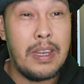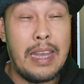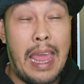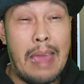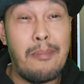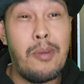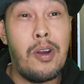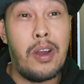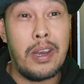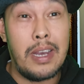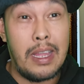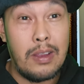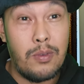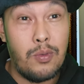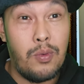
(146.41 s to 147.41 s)
ตาบอด
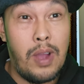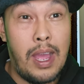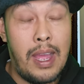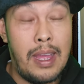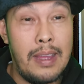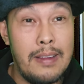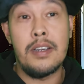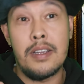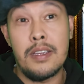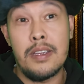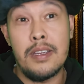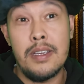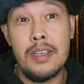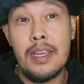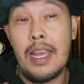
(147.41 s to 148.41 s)
นะกูว่าหรื
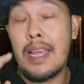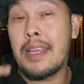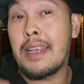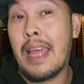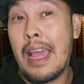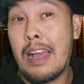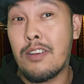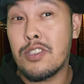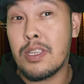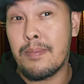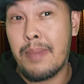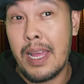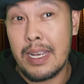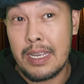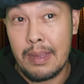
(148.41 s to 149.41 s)
อให้เท้าสัม
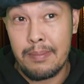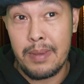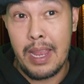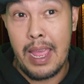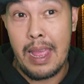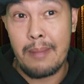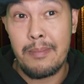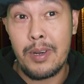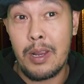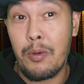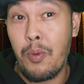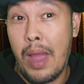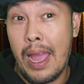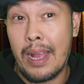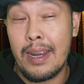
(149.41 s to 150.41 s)
ผัสกับน้ำระ
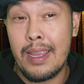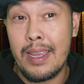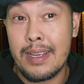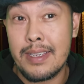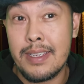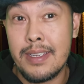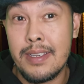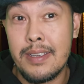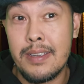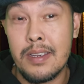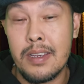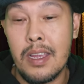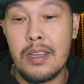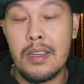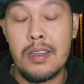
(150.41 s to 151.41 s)
หว่างเรียกชื่อ
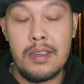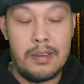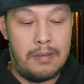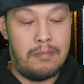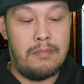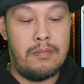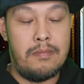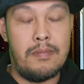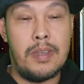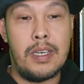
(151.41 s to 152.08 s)
ก็คือ มึ